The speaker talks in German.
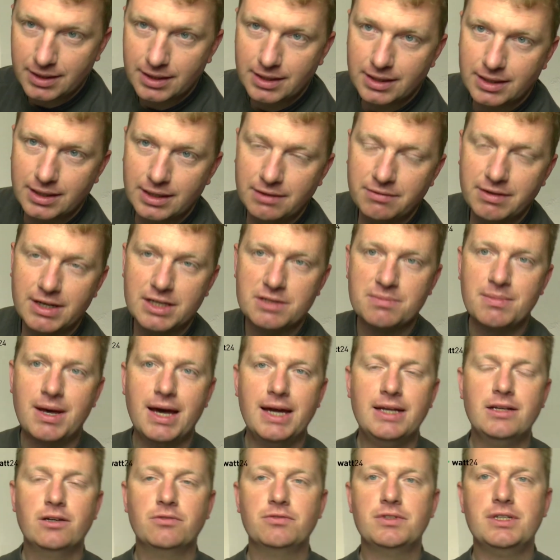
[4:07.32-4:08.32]
gehen wir erstmal
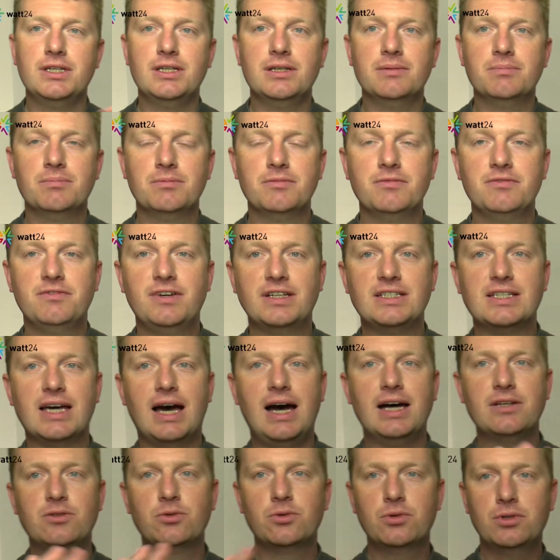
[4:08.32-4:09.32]
ein auf die
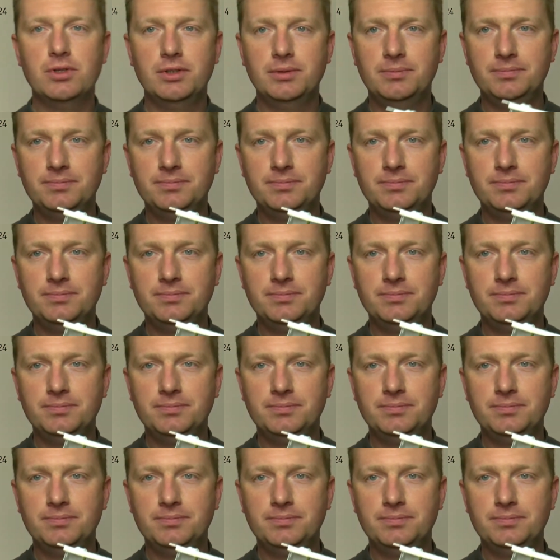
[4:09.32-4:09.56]
Verdrahtung.